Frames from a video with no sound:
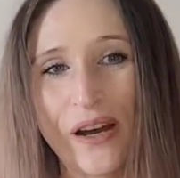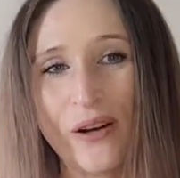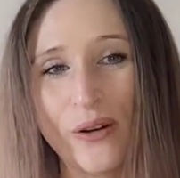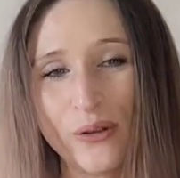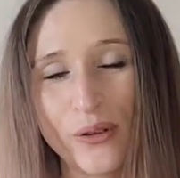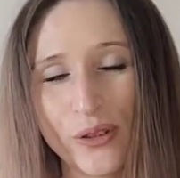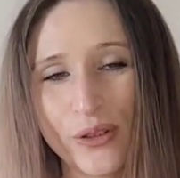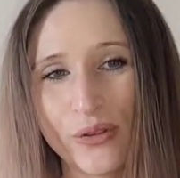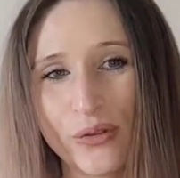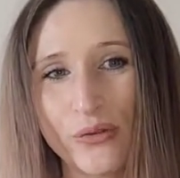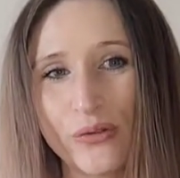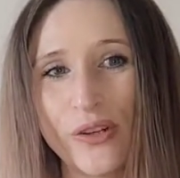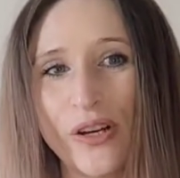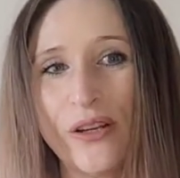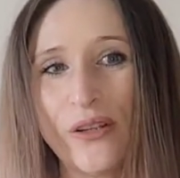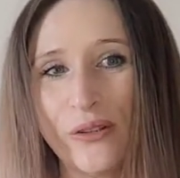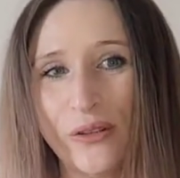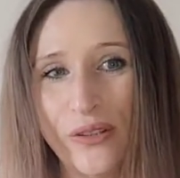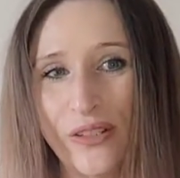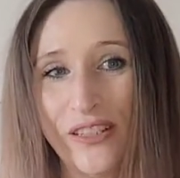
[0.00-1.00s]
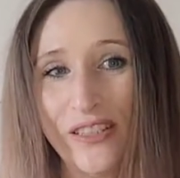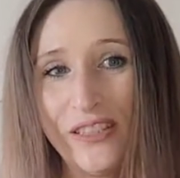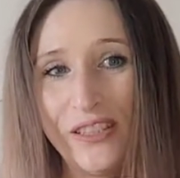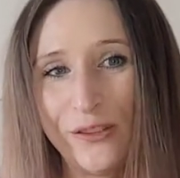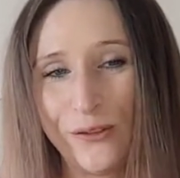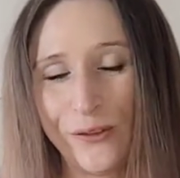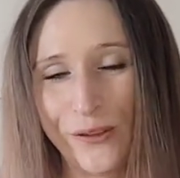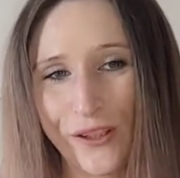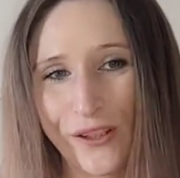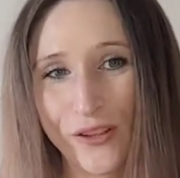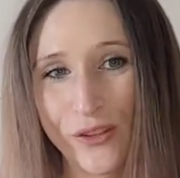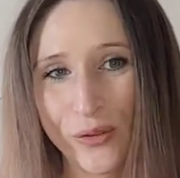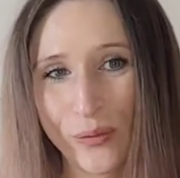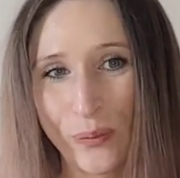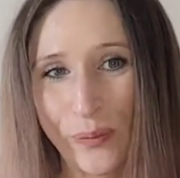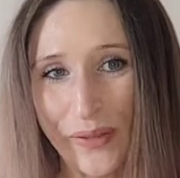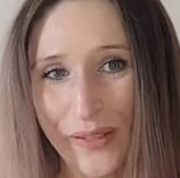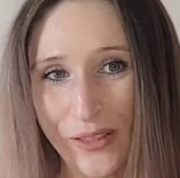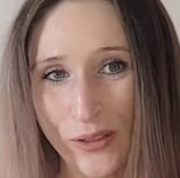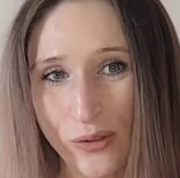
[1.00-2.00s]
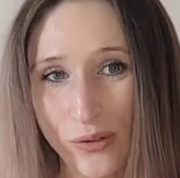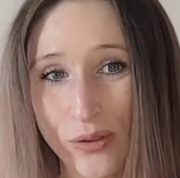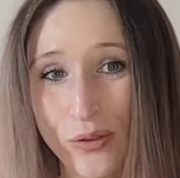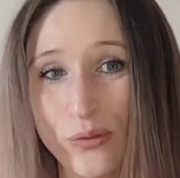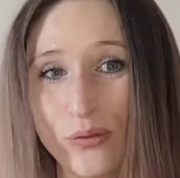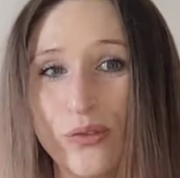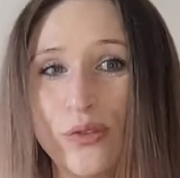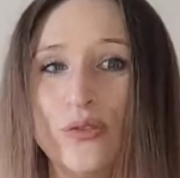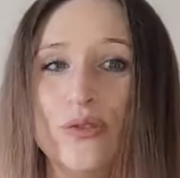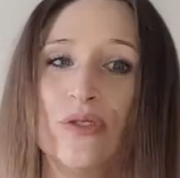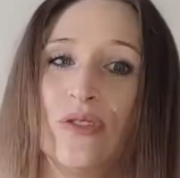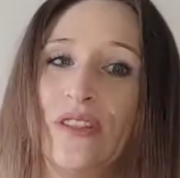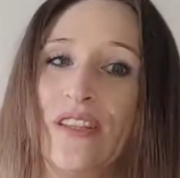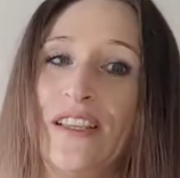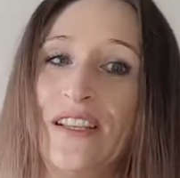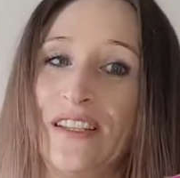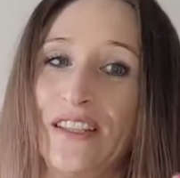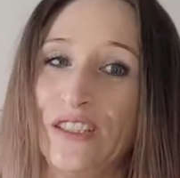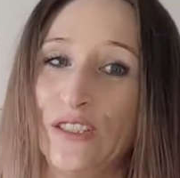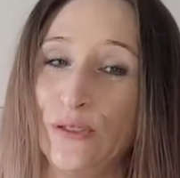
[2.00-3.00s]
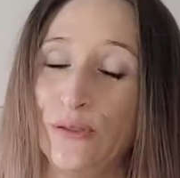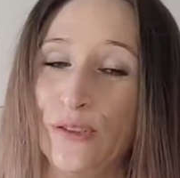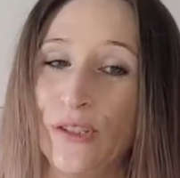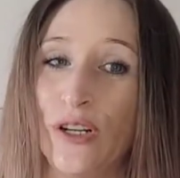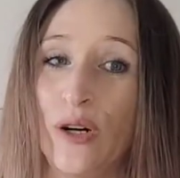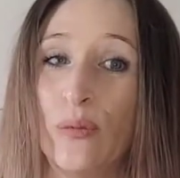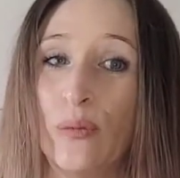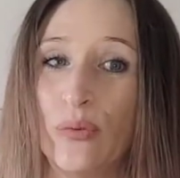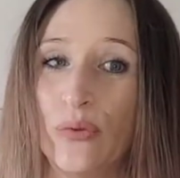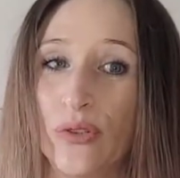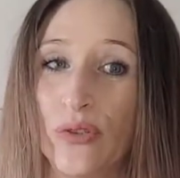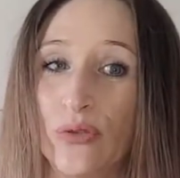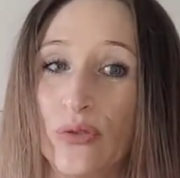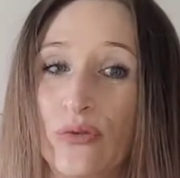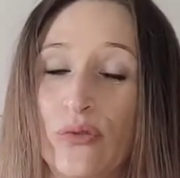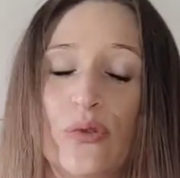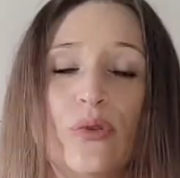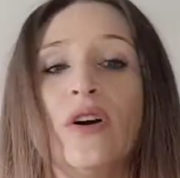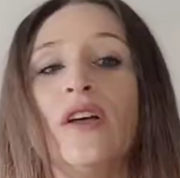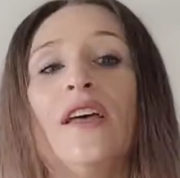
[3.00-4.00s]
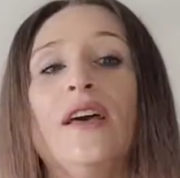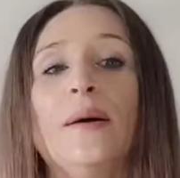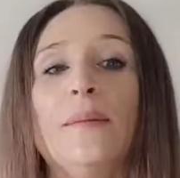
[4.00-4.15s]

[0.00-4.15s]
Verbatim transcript: encore une fois que les différentes personnes vont donner les différents points de vue,